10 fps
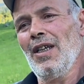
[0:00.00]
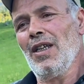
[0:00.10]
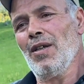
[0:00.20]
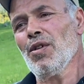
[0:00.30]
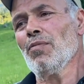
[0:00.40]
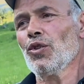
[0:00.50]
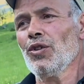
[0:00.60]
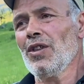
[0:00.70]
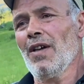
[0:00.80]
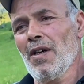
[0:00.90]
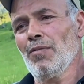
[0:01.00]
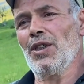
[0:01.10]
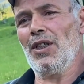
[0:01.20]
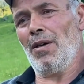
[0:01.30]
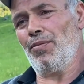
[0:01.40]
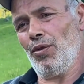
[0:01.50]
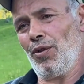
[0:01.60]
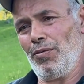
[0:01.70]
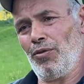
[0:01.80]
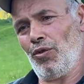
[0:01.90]
E ben bunun devamını
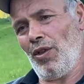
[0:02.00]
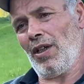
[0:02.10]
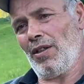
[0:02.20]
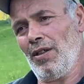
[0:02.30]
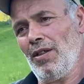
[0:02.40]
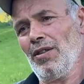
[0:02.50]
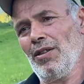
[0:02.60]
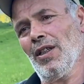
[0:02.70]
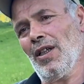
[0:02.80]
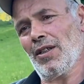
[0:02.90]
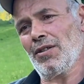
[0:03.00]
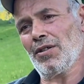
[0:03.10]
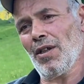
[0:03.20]
yapıyorum sürekli. Yıllardır da